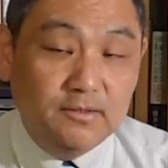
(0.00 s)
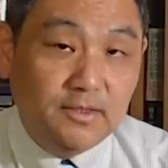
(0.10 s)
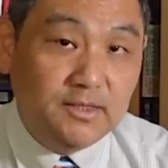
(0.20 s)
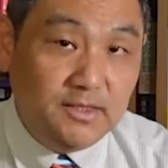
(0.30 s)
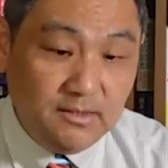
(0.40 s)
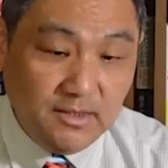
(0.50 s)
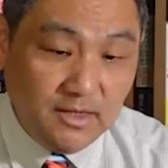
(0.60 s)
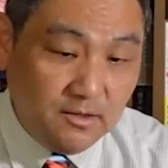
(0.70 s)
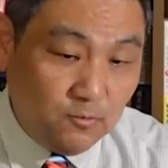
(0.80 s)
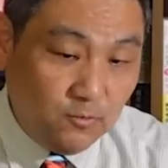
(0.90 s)
で金利
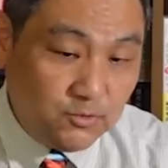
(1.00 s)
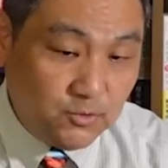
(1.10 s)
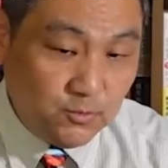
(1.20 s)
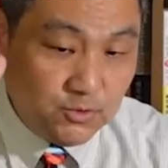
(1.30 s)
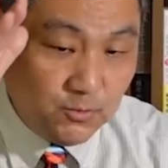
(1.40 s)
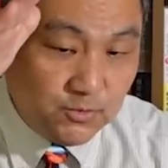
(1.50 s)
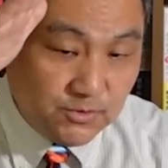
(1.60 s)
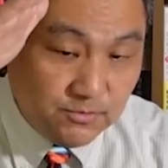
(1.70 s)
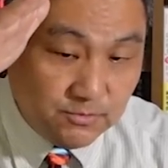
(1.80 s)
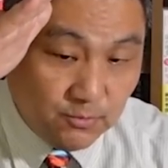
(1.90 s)
が上昇
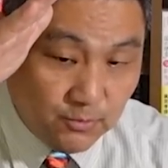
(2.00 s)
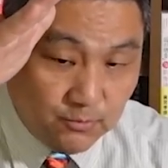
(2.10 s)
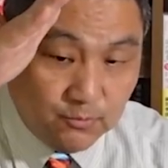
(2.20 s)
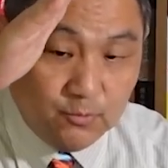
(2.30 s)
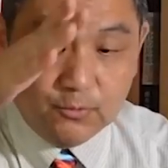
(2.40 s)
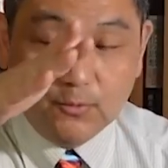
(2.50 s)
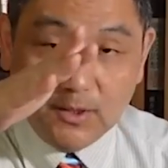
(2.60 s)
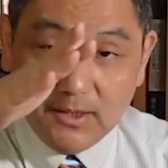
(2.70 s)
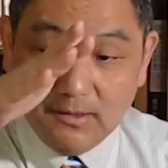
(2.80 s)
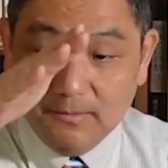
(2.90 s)
するということ
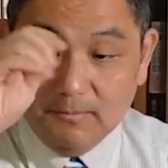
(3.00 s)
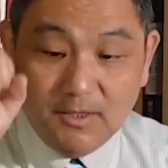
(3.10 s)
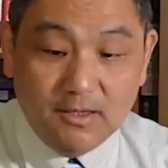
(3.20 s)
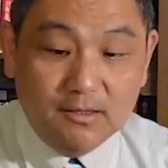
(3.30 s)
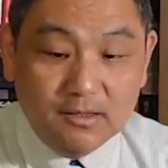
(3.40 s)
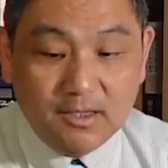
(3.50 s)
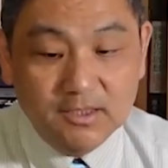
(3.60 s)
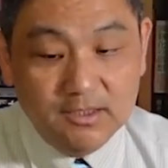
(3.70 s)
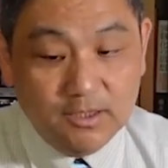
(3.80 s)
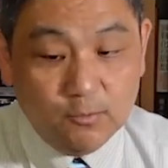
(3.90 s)
で、
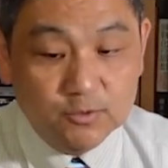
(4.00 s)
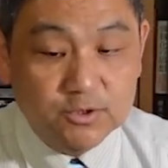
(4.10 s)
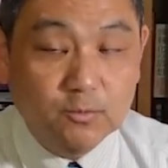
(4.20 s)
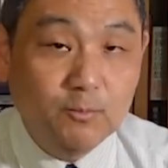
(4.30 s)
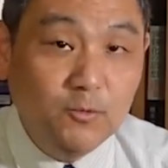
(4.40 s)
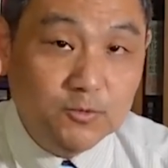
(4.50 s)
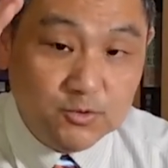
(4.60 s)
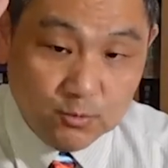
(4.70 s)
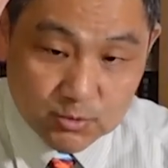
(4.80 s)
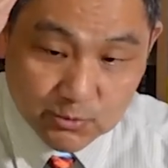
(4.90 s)
借り入れコストも
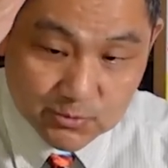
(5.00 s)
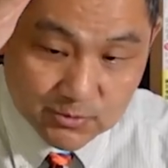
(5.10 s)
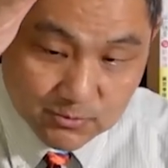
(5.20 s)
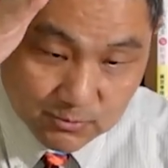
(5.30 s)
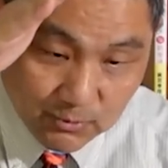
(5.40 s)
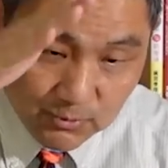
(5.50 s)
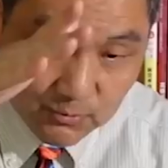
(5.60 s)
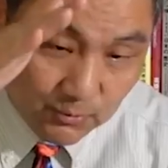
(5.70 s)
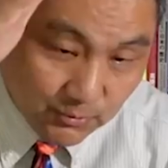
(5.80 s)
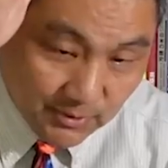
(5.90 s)
上昇するとい
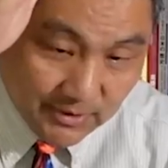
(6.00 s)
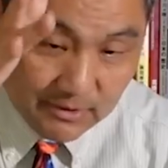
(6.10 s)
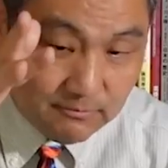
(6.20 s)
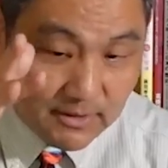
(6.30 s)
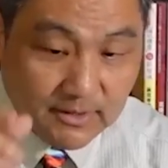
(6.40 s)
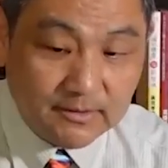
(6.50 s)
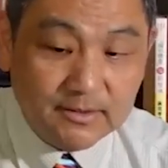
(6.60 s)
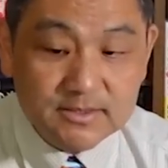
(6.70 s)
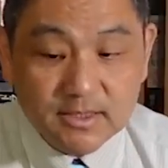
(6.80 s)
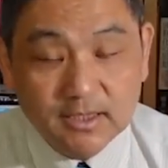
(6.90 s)
うことになるわけなん
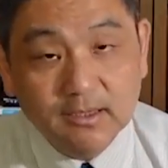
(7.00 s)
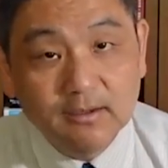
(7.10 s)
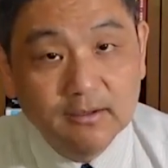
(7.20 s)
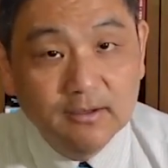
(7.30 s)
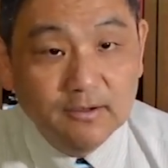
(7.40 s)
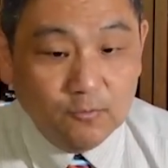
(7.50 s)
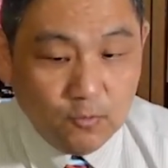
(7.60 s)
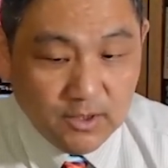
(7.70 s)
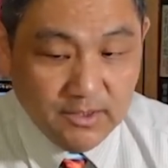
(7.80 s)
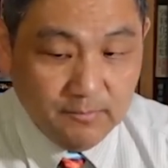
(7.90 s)
ですが、
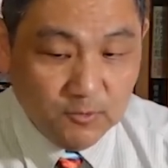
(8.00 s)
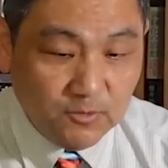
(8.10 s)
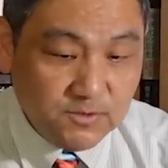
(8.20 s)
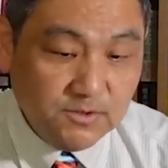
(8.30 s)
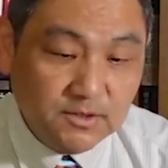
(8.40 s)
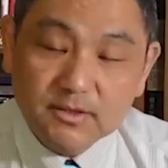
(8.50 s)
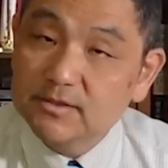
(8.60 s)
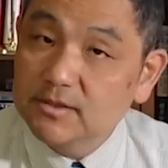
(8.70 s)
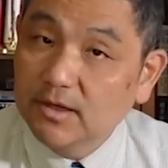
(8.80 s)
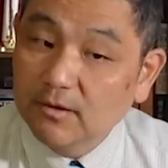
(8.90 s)
これに基づいてで
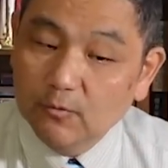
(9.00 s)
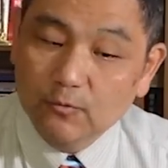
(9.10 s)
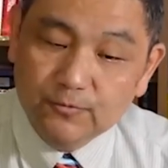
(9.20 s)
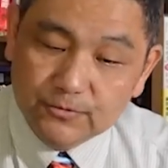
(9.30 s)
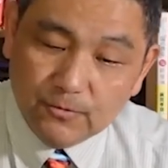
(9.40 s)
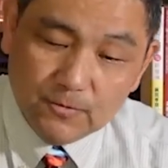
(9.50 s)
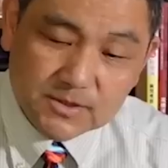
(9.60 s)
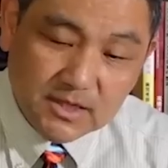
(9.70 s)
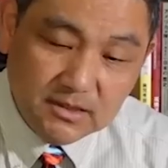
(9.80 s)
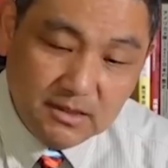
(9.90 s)
すね、この不動
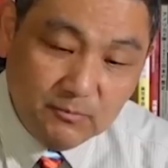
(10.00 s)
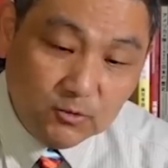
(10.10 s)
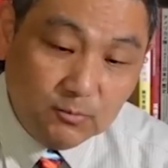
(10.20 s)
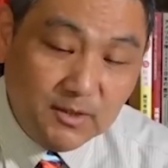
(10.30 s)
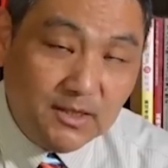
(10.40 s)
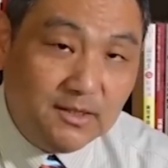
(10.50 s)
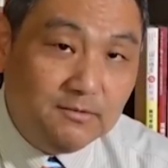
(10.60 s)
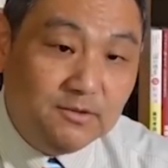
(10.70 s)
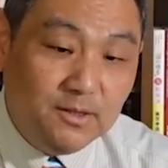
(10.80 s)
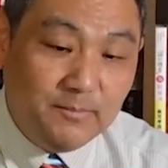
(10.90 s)
産に求められ
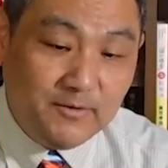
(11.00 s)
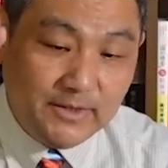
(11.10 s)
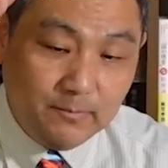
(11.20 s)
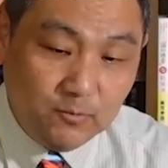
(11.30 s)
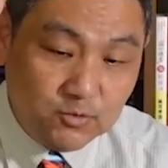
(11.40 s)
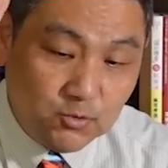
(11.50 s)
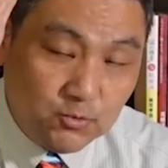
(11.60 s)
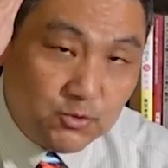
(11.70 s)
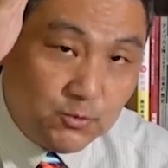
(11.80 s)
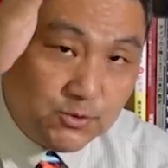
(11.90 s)
る利回りも
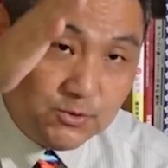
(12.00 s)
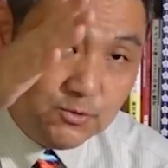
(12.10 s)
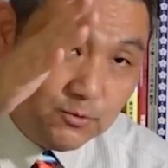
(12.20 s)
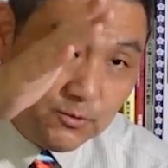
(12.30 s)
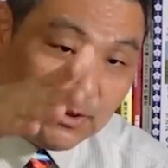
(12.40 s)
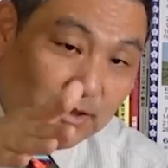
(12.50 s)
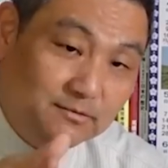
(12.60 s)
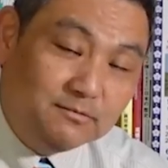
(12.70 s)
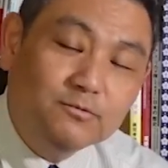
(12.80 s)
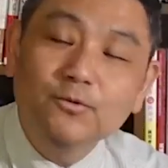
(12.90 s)
上昇することにな
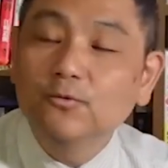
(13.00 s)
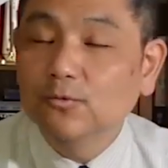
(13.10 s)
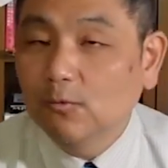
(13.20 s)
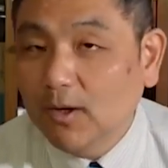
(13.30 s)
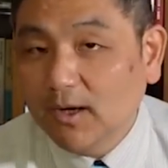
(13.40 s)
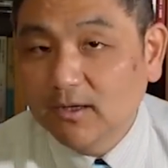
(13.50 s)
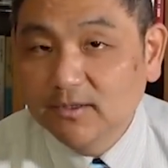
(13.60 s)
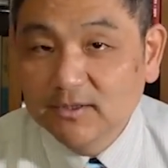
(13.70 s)
るというのは、